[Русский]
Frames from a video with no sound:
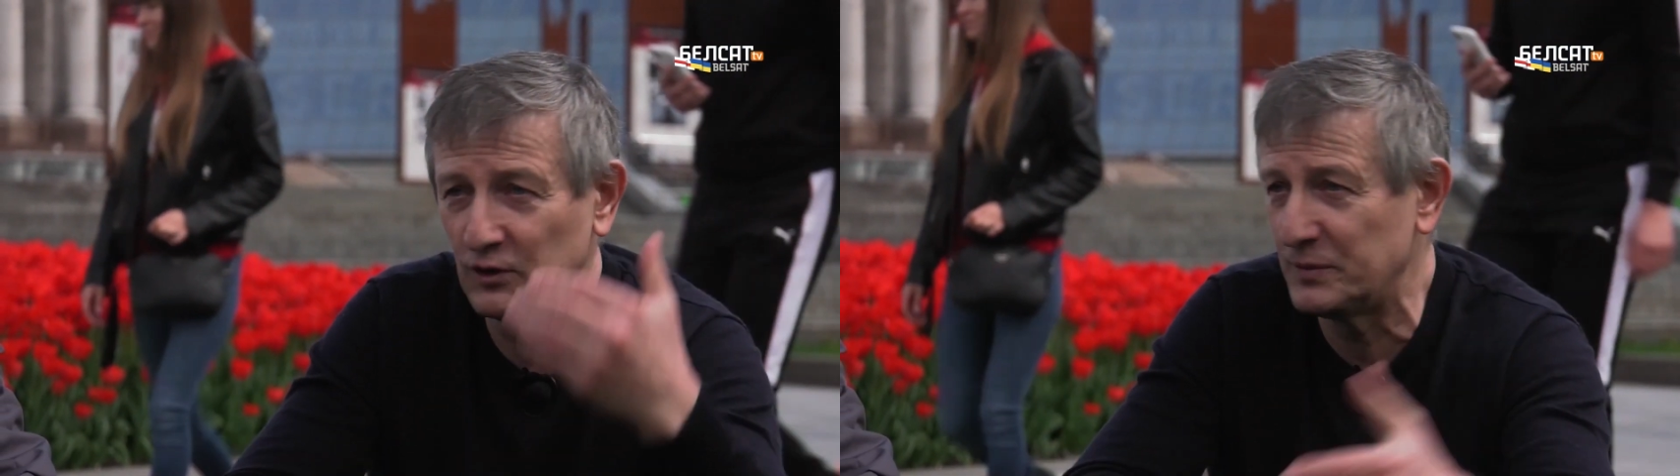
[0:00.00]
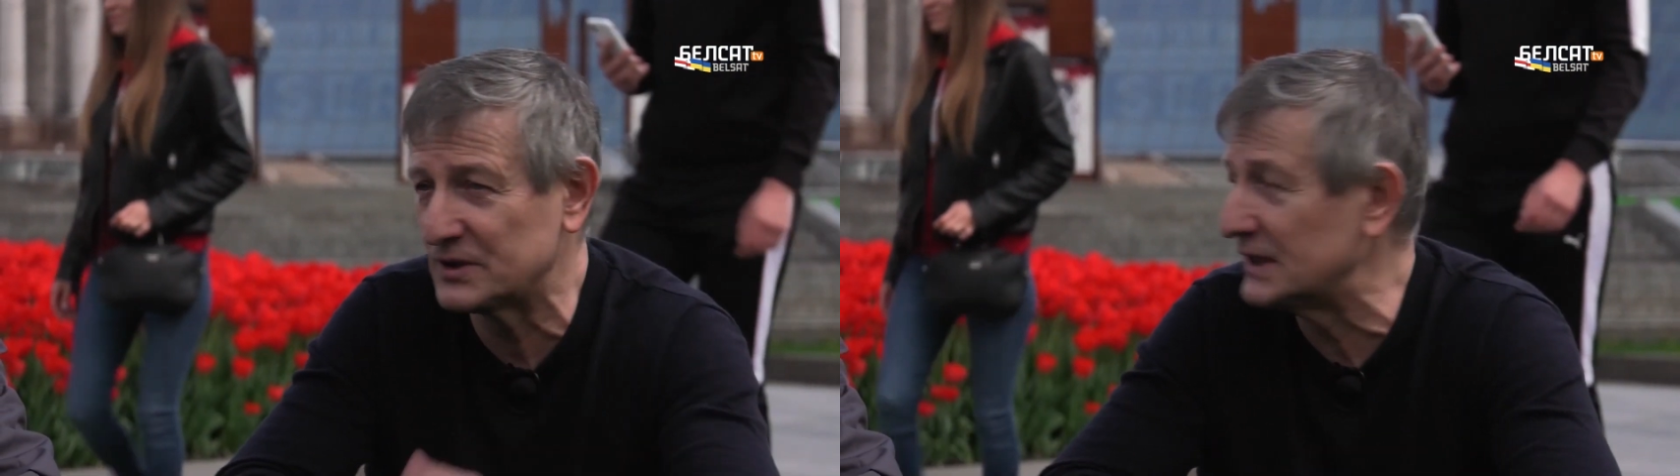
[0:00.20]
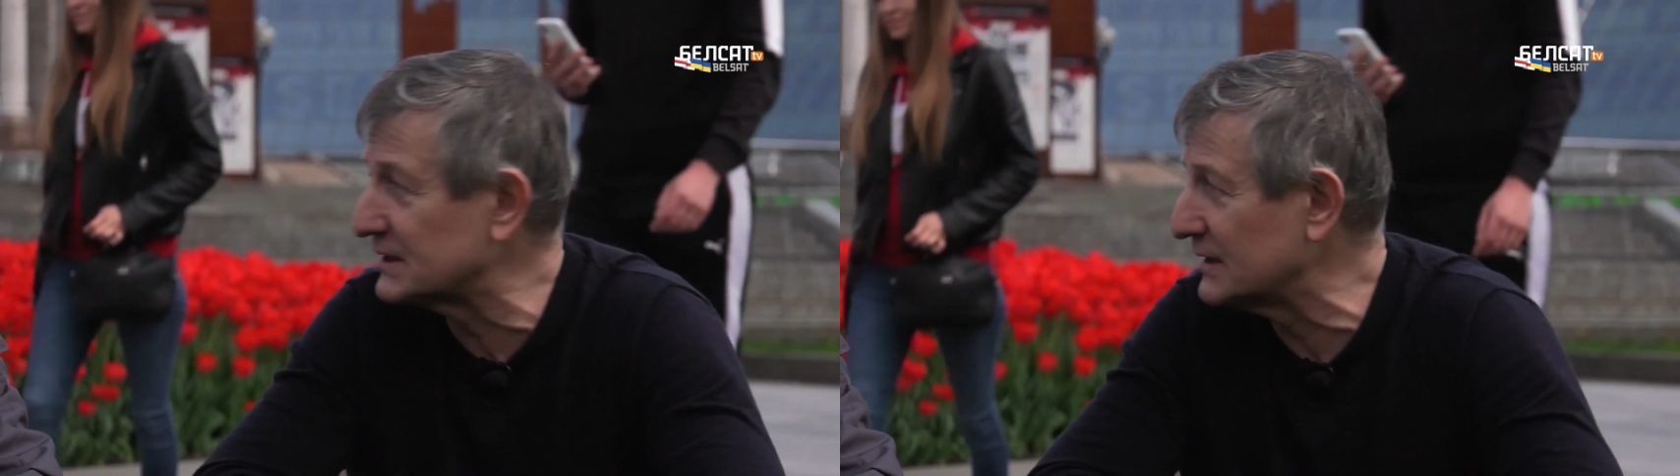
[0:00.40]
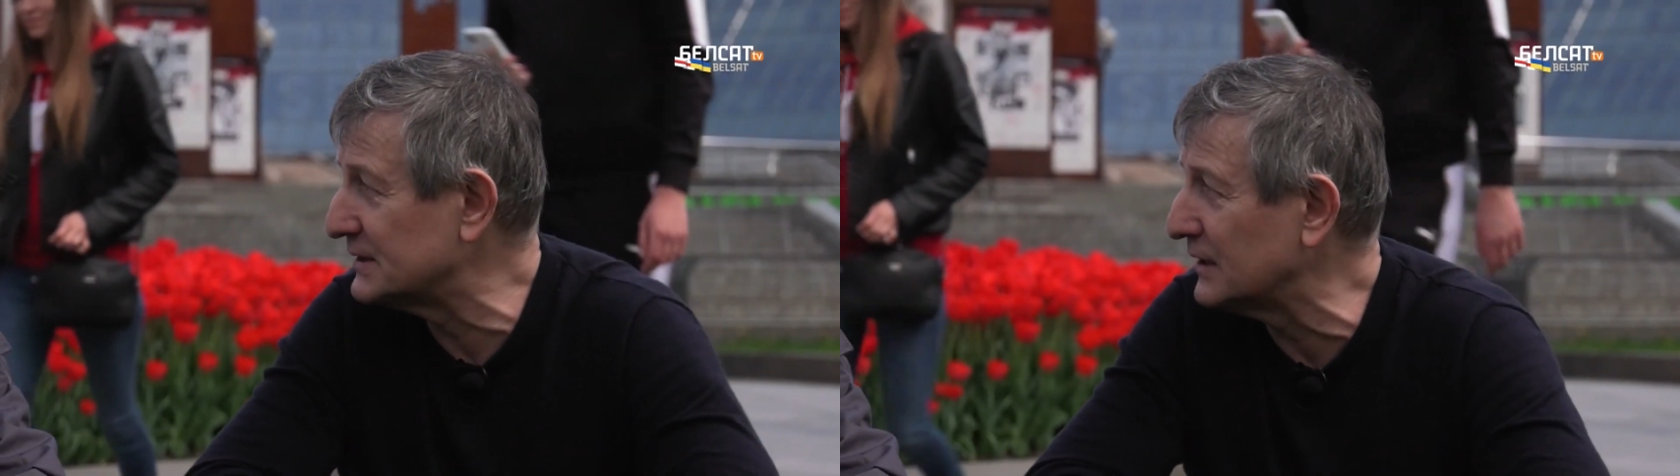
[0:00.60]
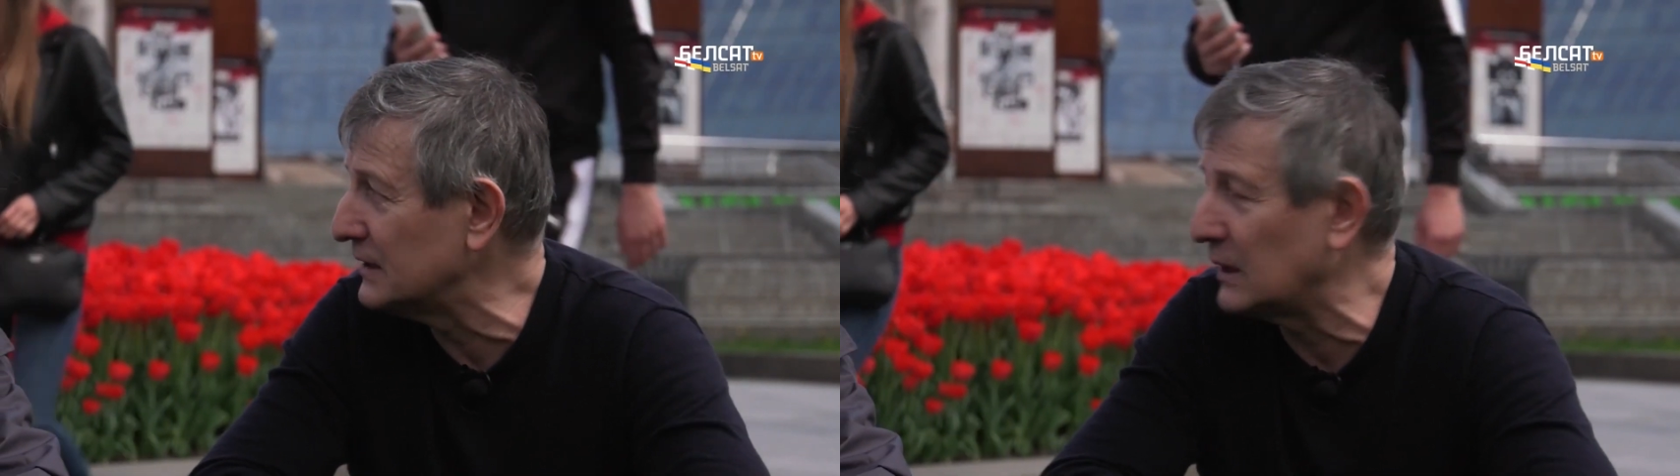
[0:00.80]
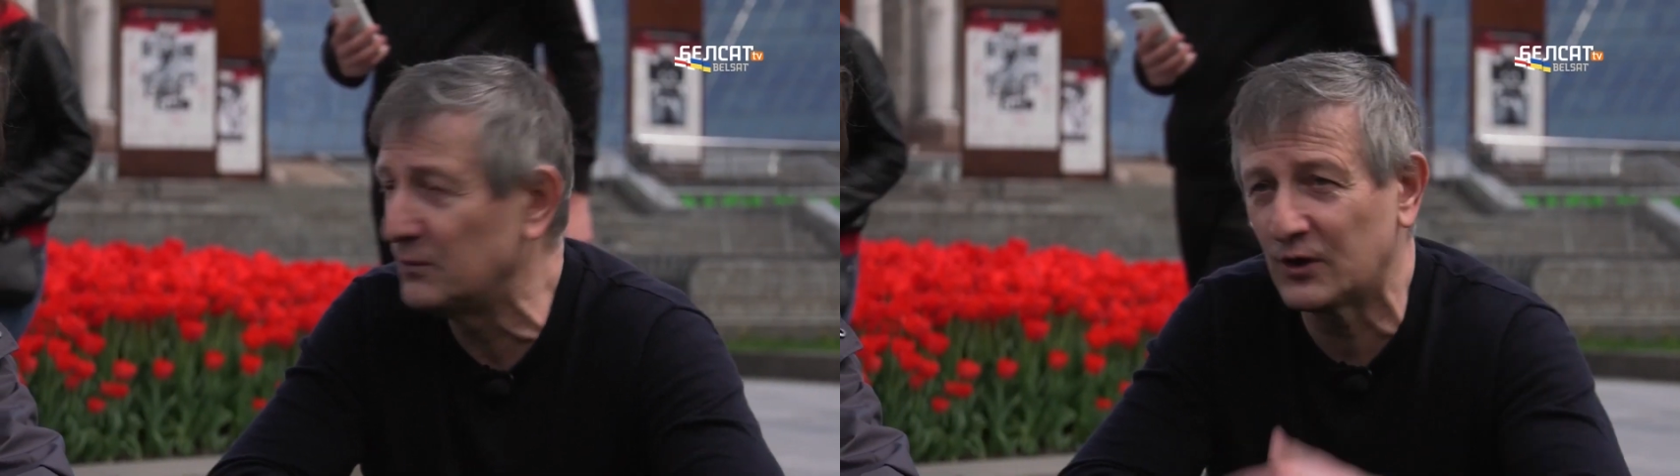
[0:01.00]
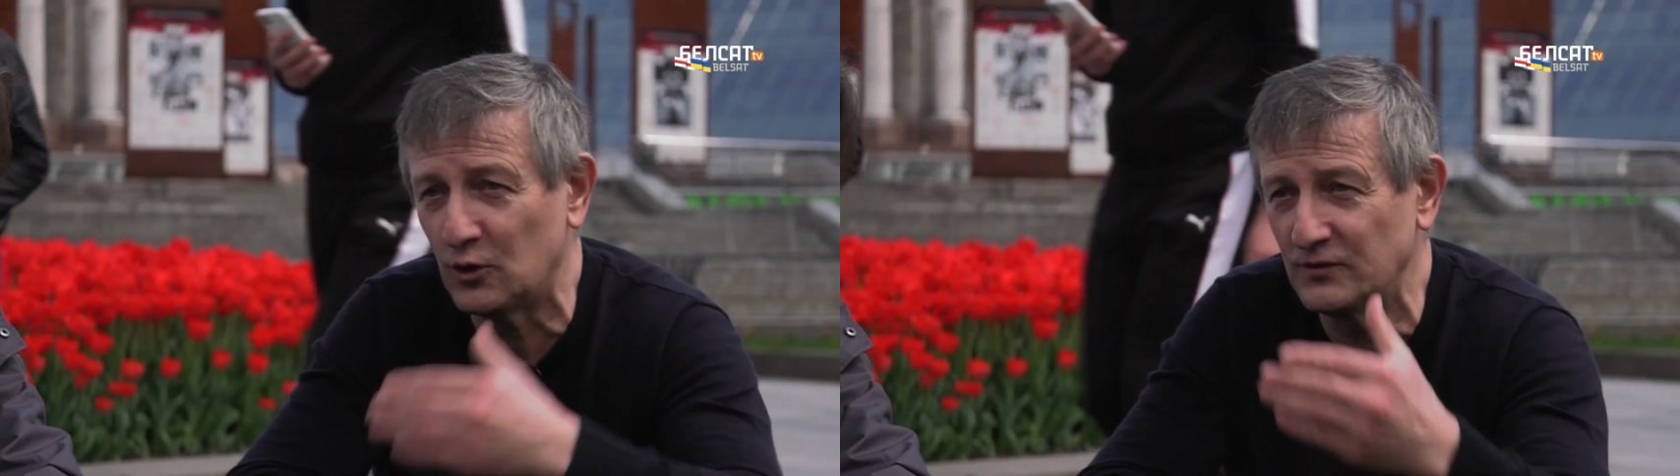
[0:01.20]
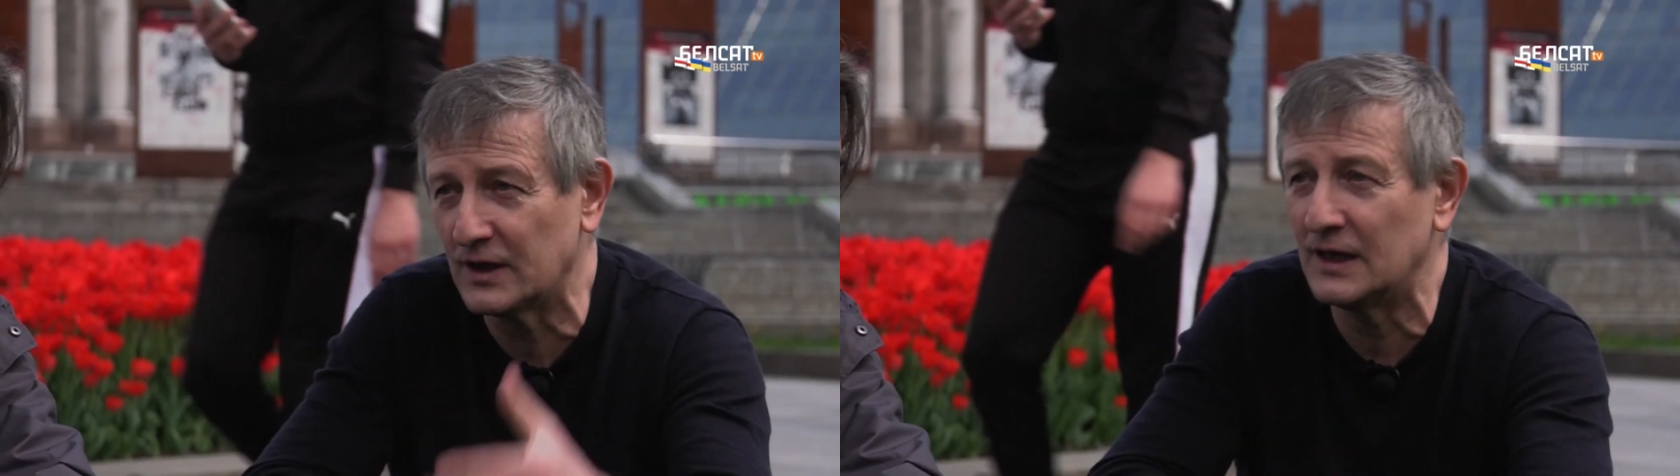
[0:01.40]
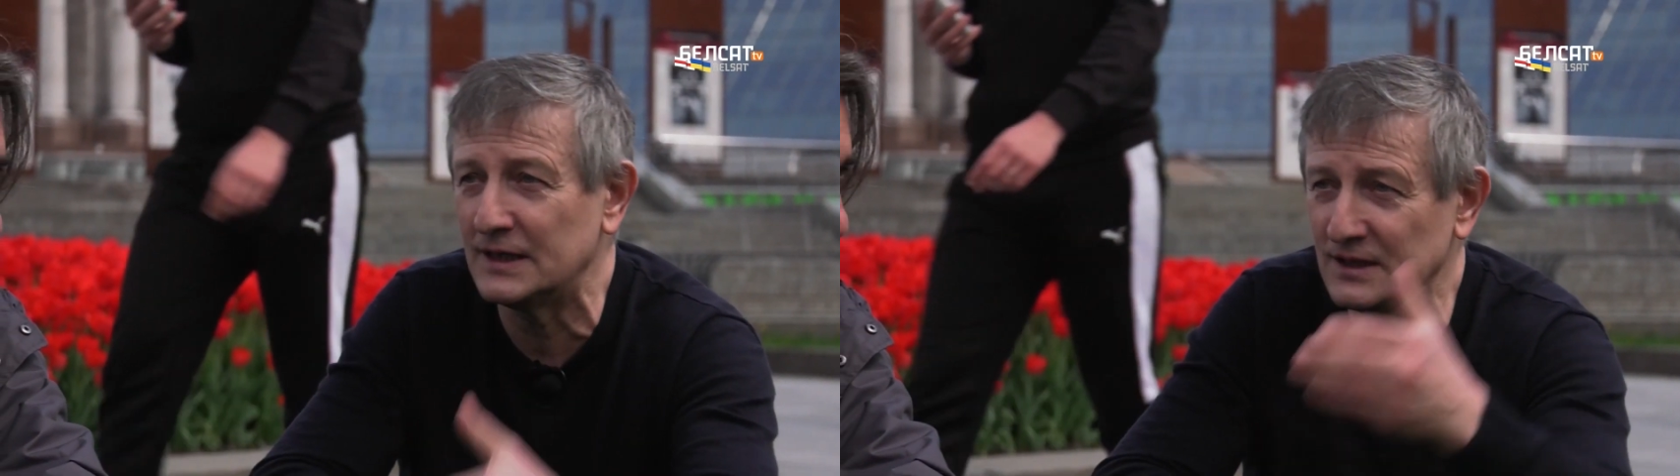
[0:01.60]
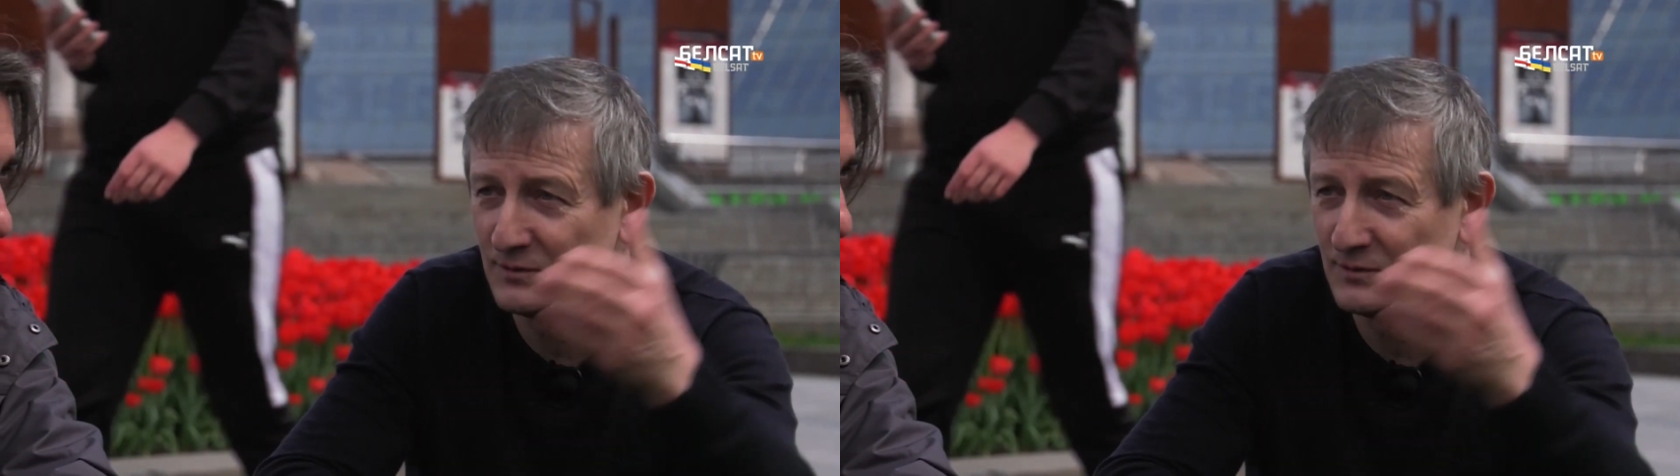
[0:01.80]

Вот, пожалуйста, я сделал там в Верховной Раде,